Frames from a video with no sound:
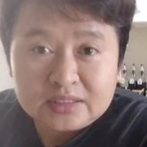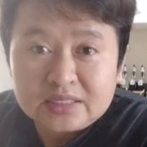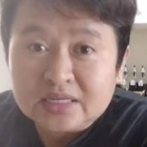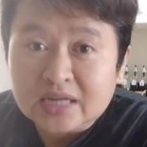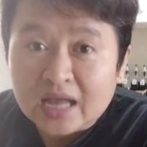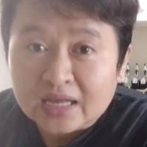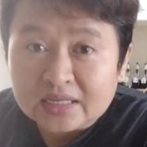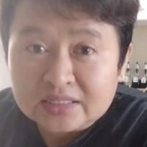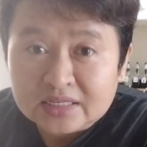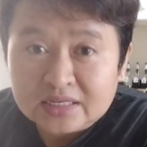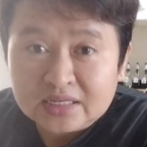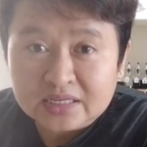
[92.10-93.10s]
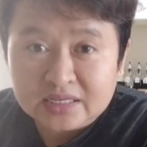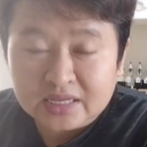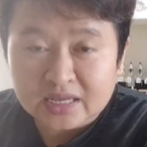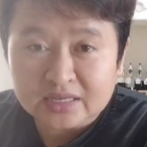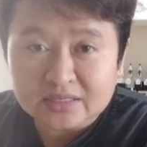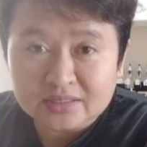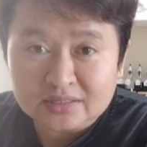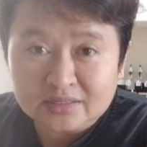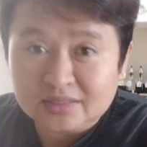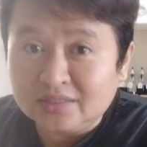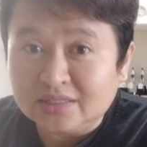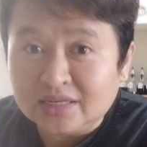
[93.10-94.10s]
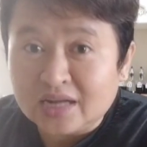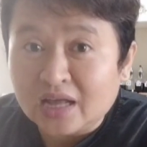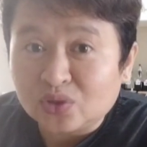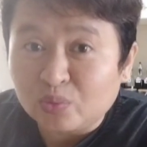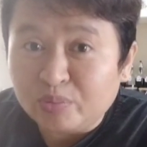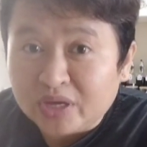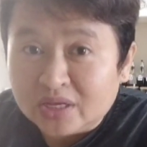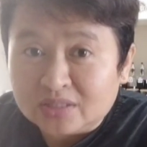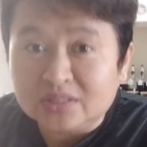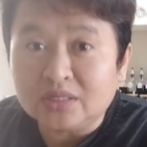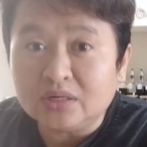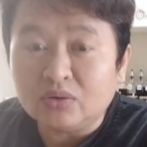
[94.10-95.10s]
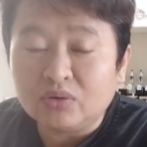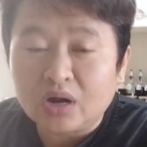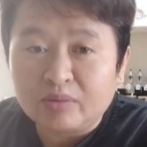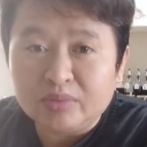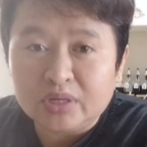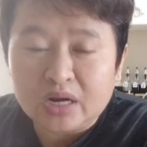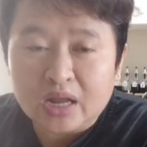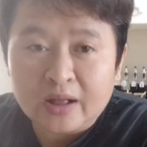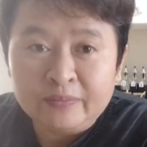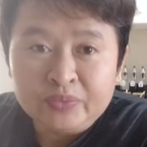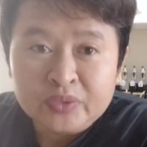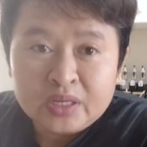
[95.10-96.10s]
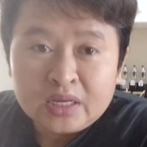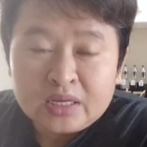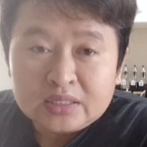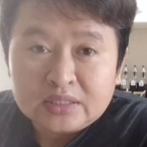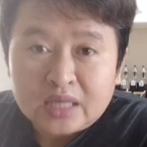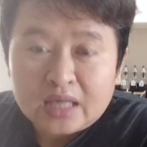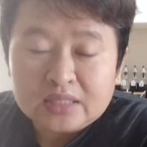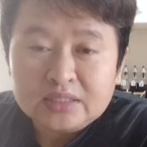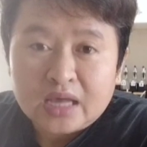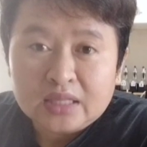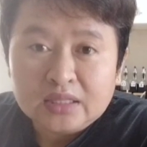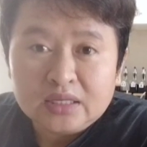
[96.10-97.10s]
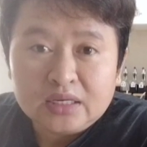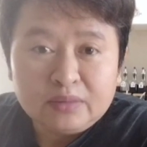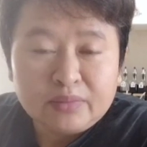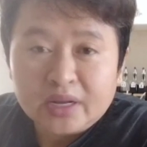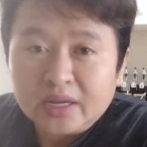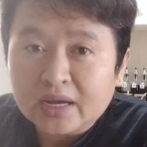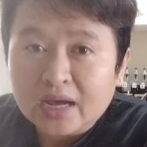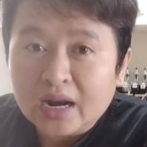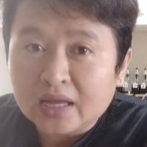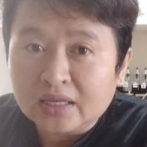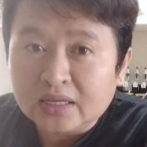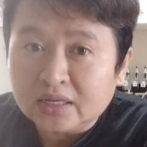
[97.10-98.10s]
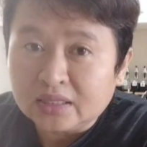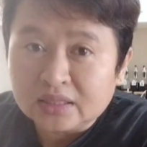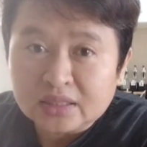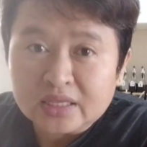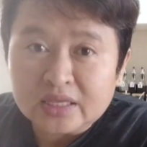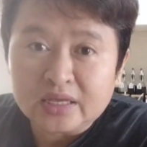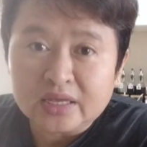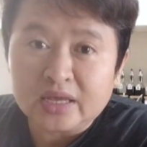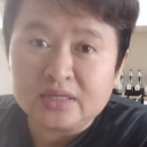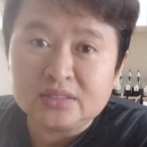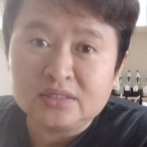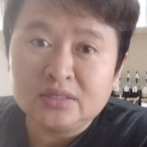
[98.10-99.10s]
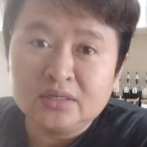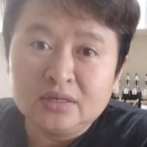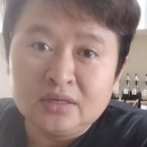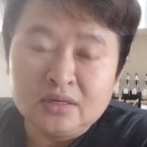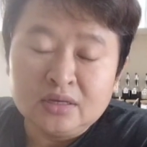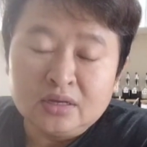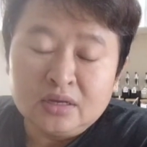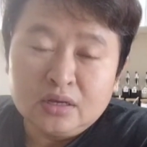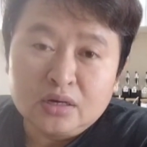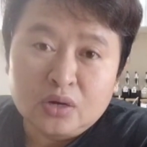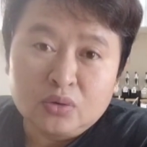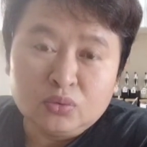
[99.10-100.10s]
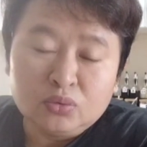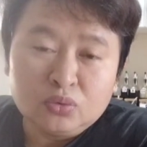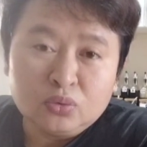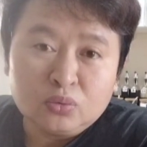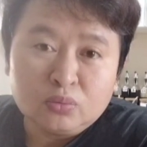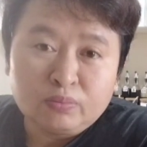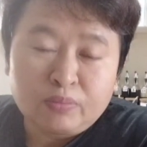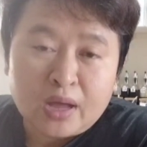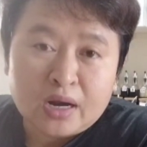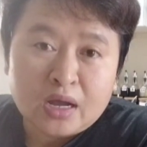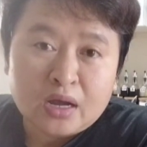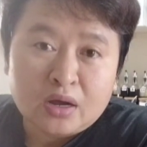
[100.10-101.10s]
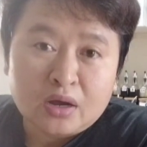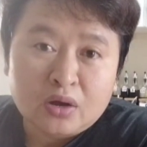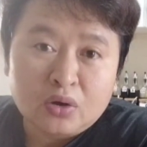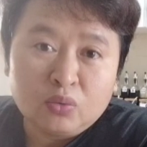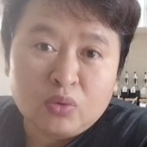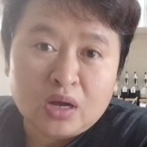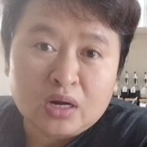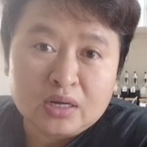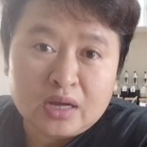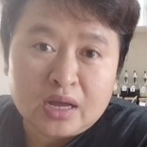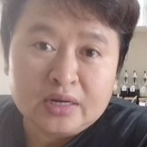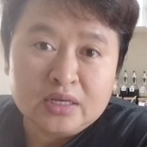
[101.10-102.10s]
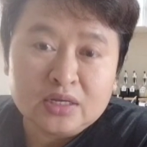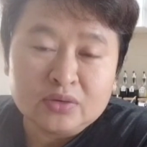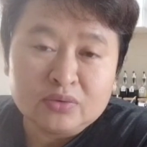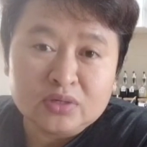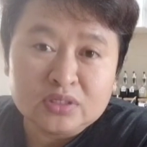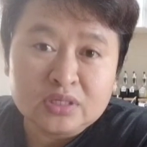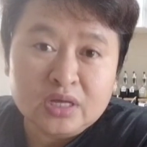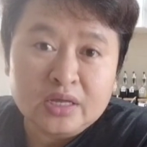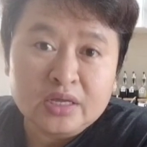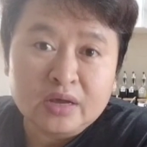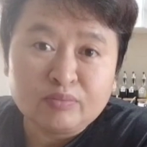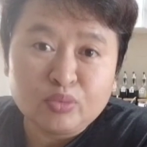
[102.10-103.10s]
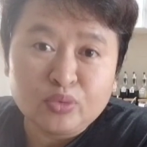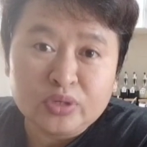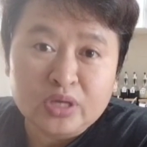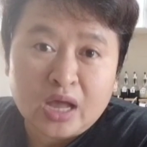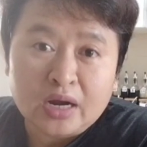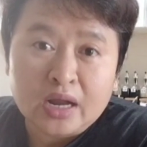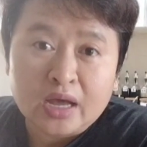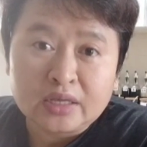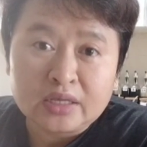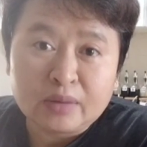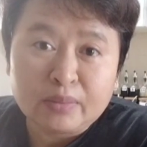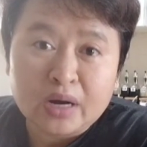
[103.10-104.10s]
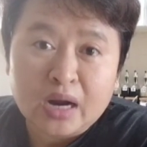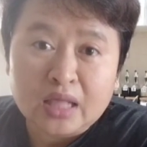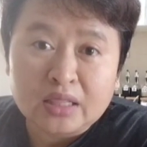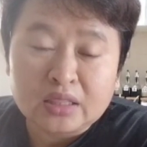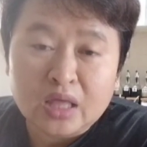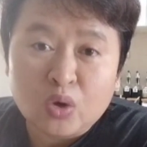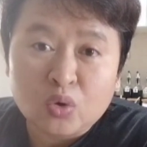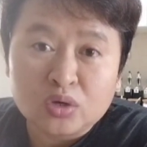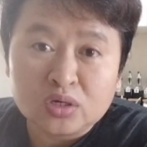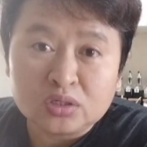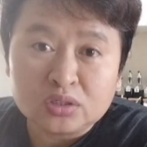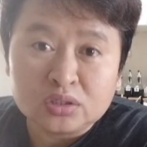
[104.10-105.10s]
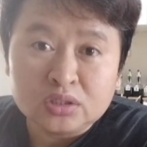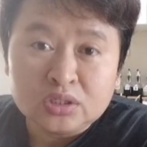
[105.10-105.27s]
Cina sini guys, di Cina atau Beijing orang bilang. Saat-saat ini mereka lagi genting guys. Dan untuk para keluarga di Indonesia yang punya anaknya merantau ke